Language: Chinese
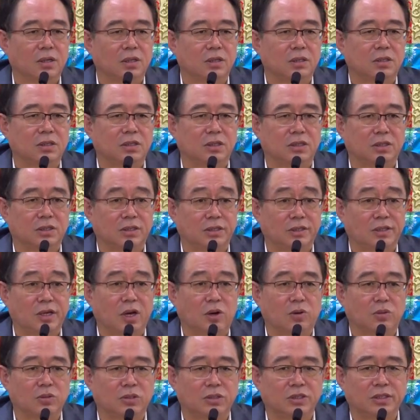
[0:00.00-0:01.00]
这个
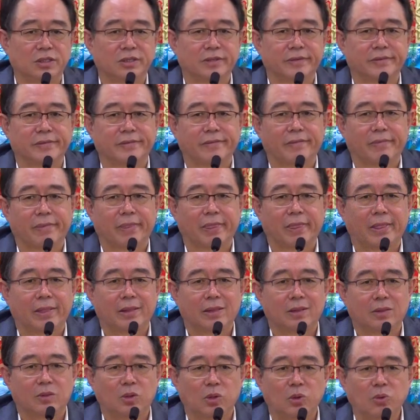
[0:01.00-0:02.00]
药性。
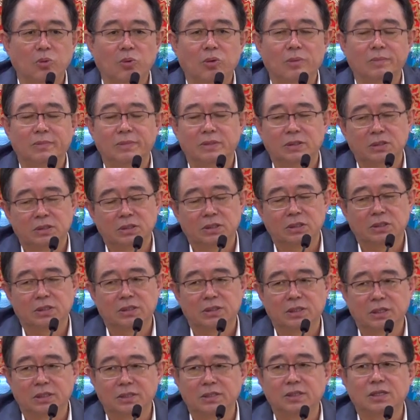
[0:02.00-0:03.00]
对我们这个
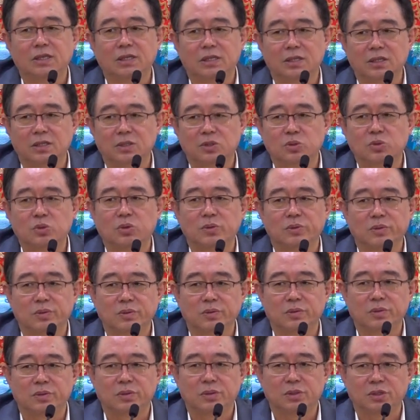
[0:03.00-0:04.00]
人体的作
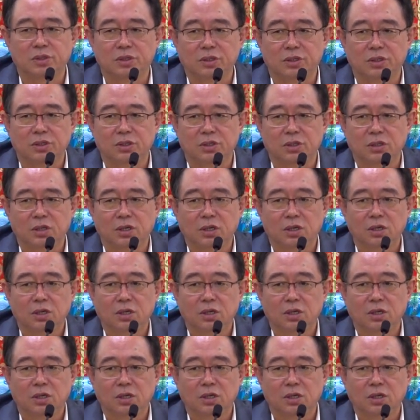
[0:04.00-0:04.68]
用是